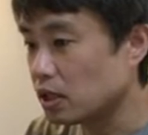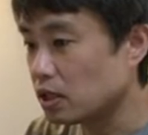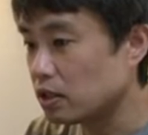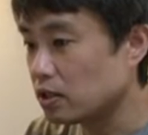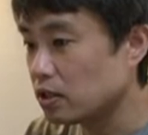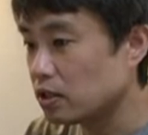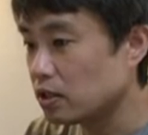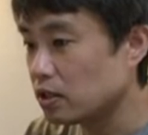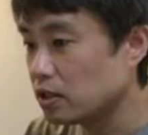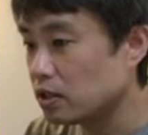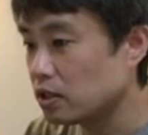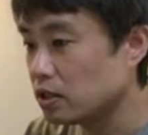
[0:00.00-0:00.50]

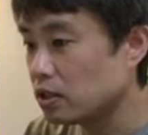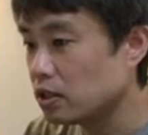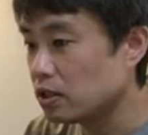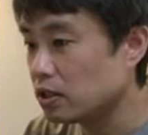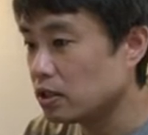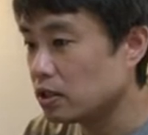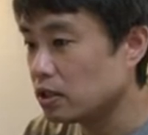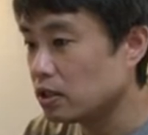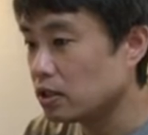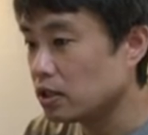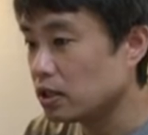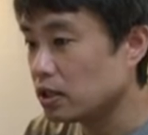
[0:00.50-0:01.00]
ん
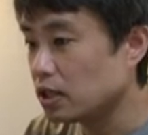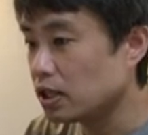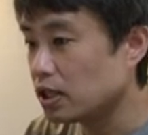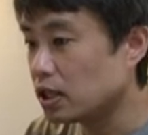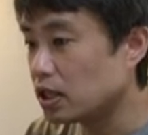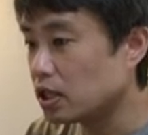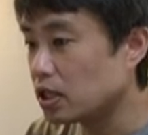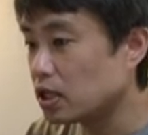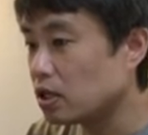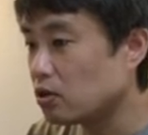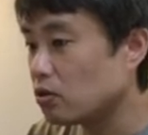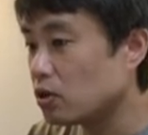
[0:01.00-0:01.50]

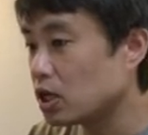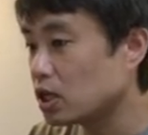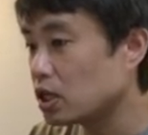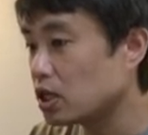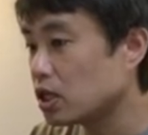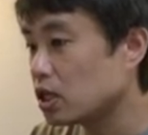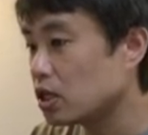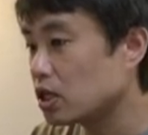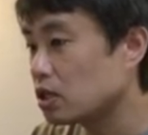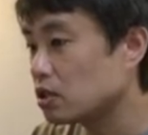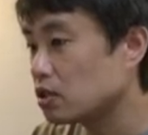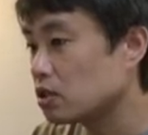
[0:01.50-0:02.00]
怒りが湧き
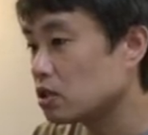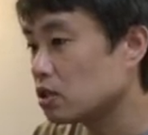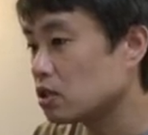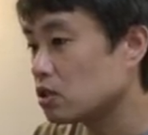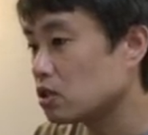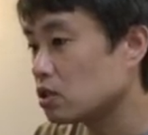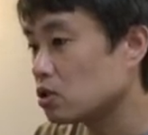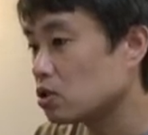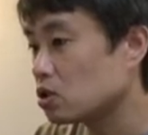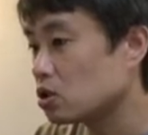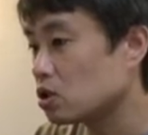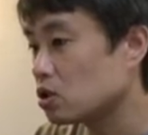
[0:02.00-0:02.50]
上がってき
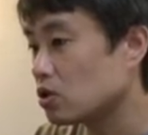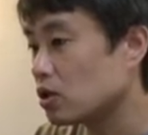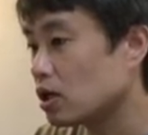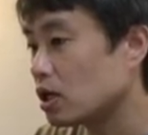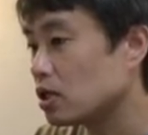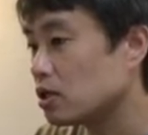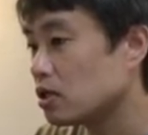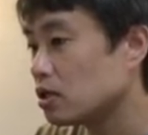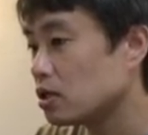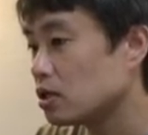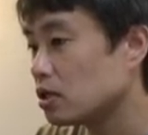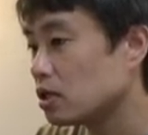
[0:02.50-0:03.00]
た時
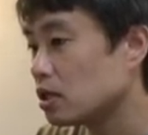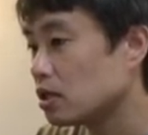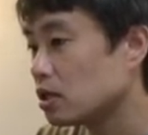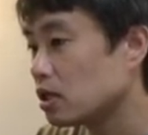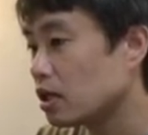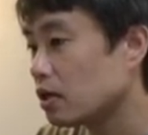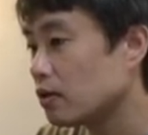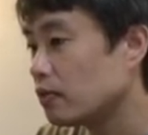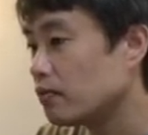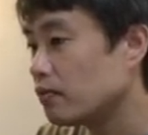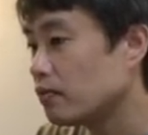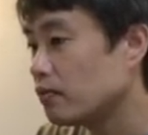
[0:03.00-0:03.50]
はた
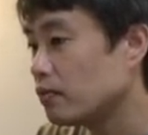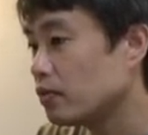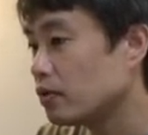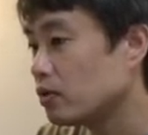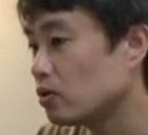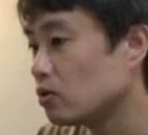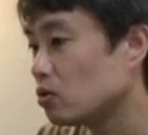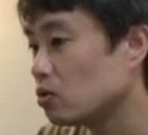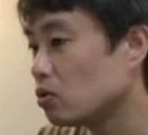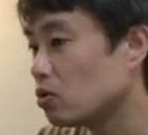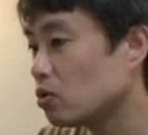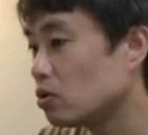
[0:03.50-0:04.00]
だ
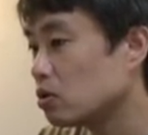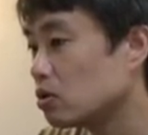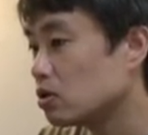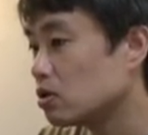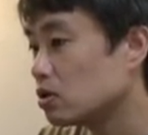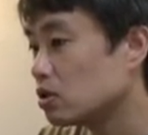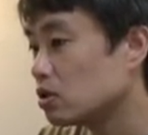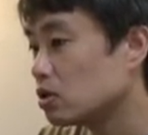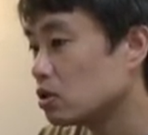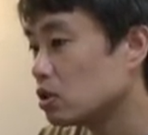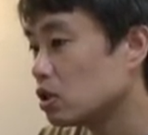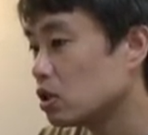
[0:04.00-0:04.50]
を
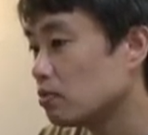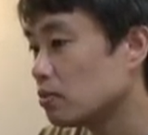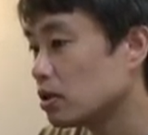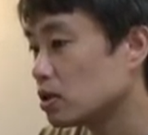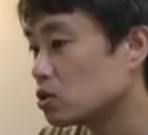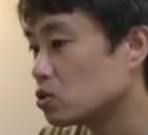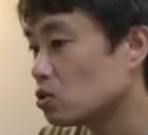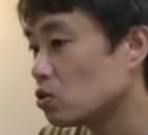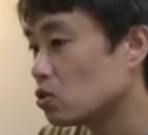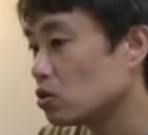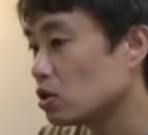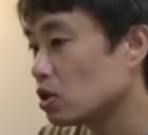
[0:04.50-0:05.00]
今
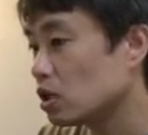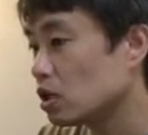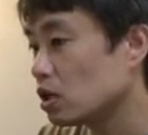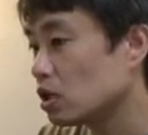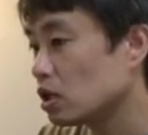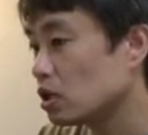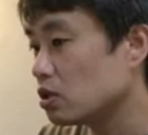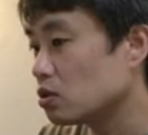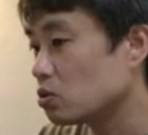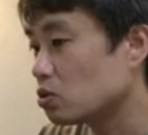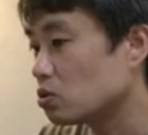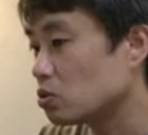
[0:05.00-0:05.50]
想定
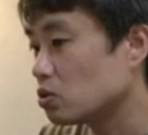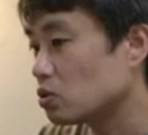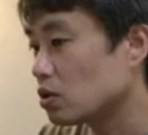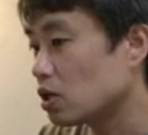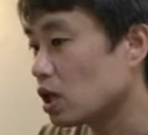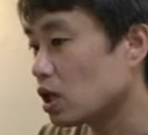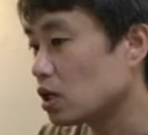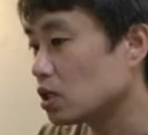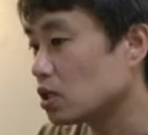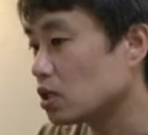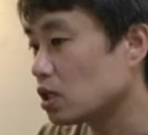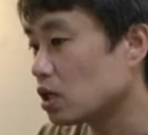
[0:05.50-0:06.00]
外のこと
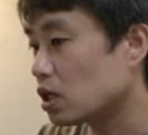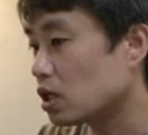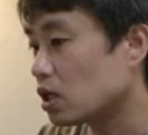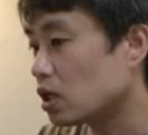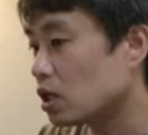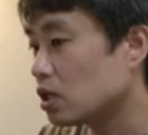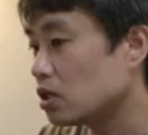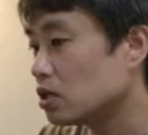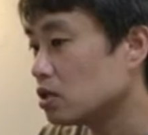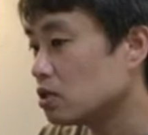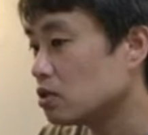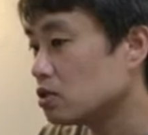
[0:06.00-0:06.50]
があったか
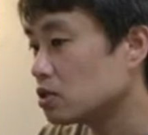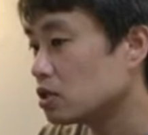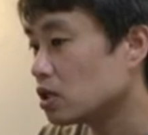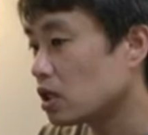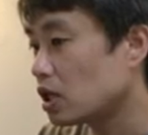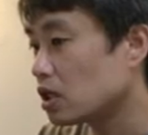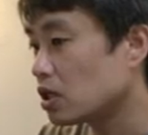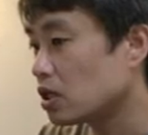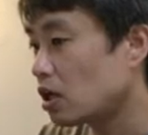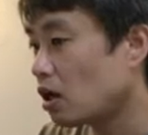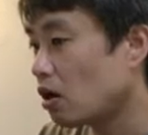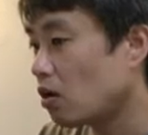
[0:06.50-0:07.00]
ら不
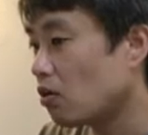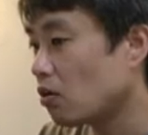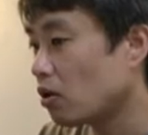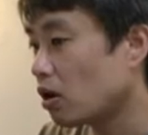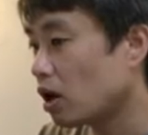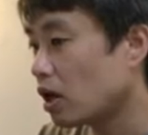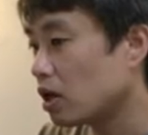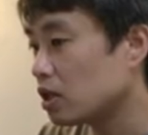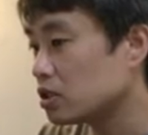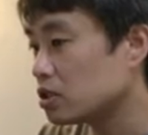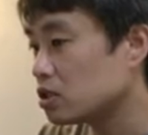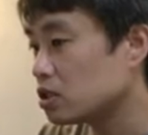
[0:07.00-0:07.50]
快感を
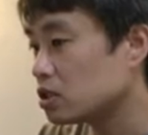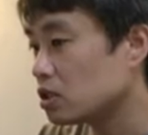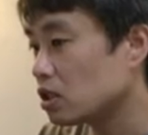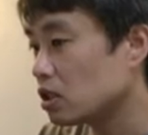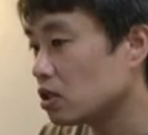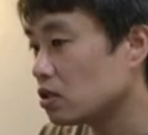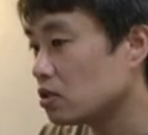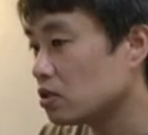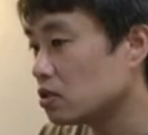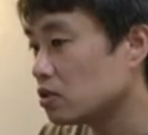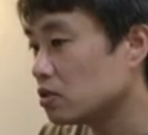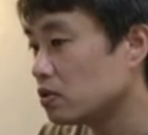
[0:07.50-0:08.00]
感じ
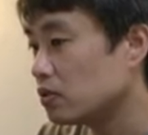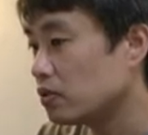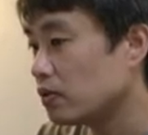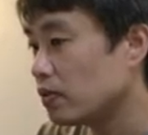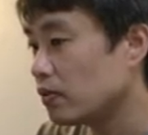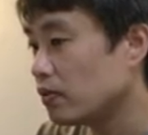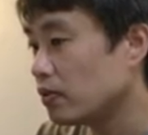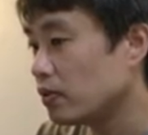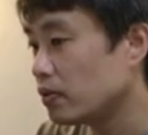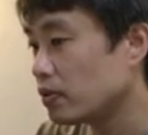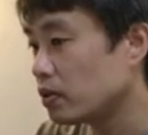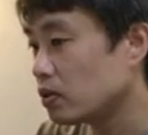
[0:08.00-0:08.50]
ている
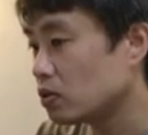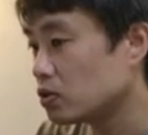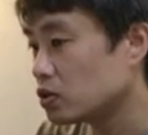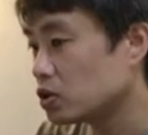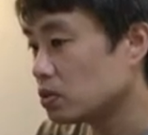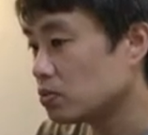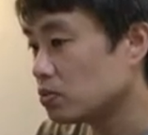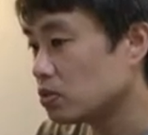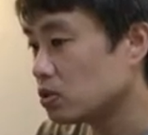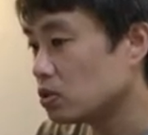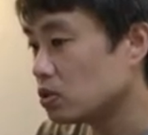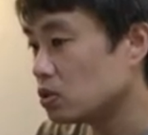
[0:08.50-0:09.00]
と
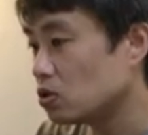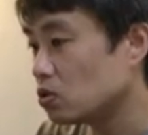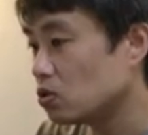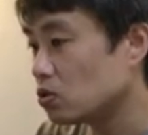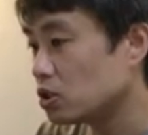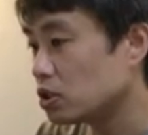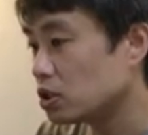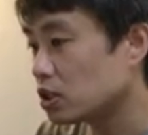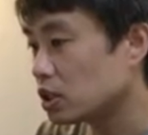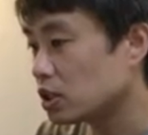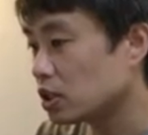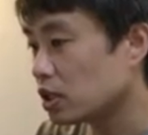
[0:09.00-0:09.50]
自分に
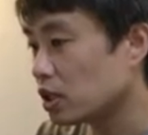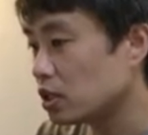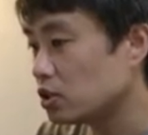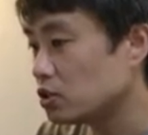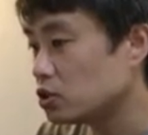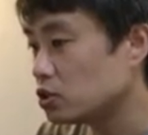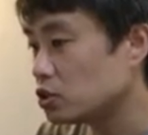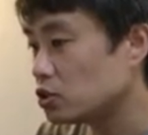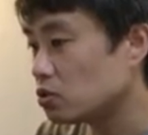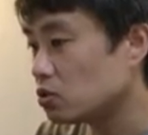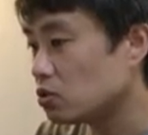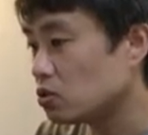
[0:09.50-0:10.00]
起きた
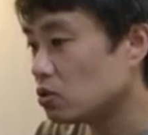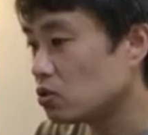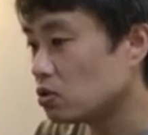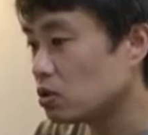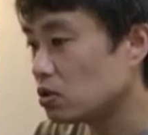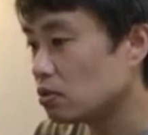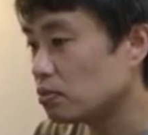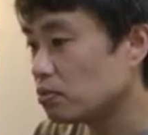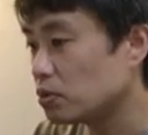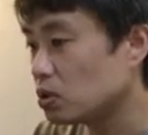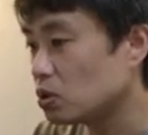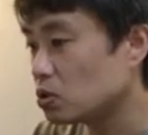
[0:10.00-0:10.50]
現象を
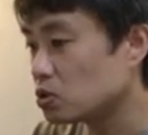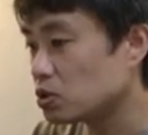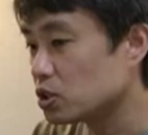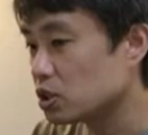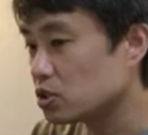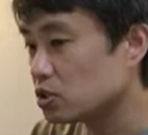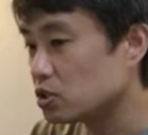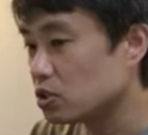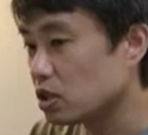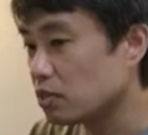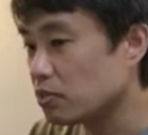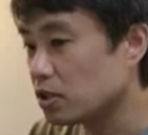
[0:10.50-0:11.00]
描
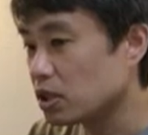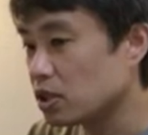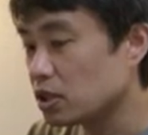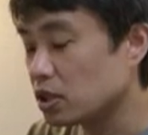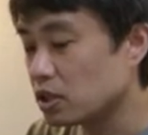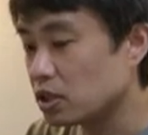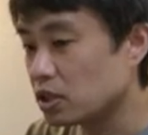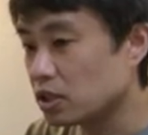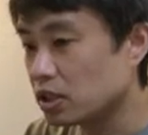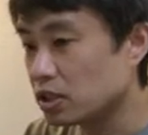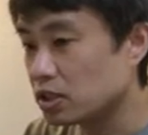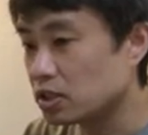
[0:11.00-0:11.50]
写すればいい
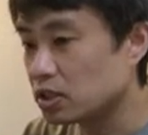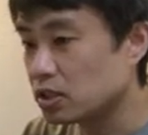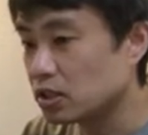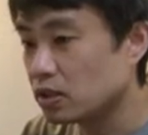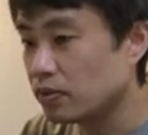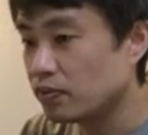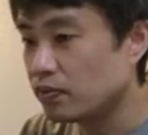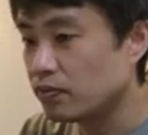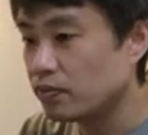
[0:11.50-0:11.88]
だけです